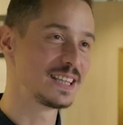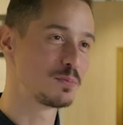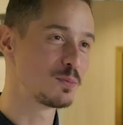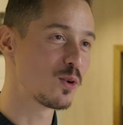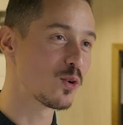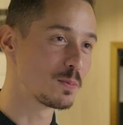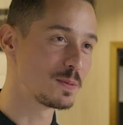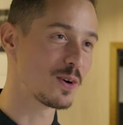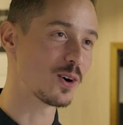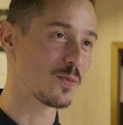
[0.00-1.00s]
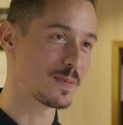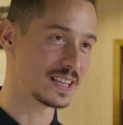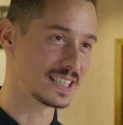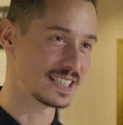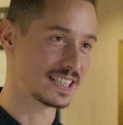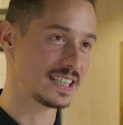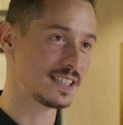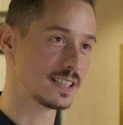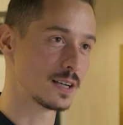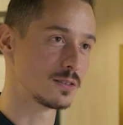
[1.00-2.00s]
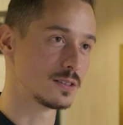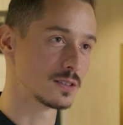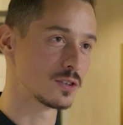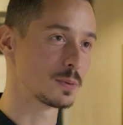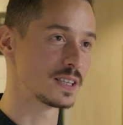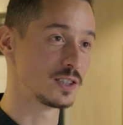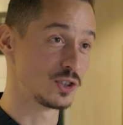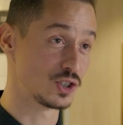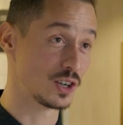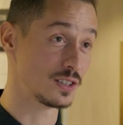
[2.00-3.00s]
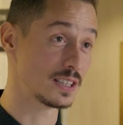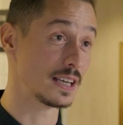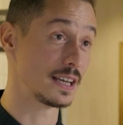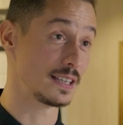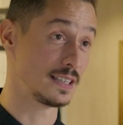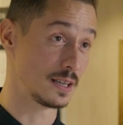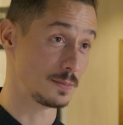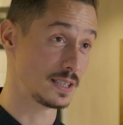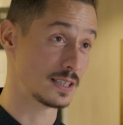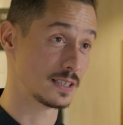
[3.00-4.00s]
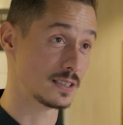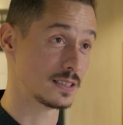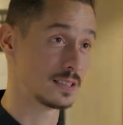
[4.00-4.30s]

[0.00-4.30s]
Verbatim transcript: des plus beaux compliments qu'on m'ait adressé, c'est qu'on est une entreprise jeune et dynamique.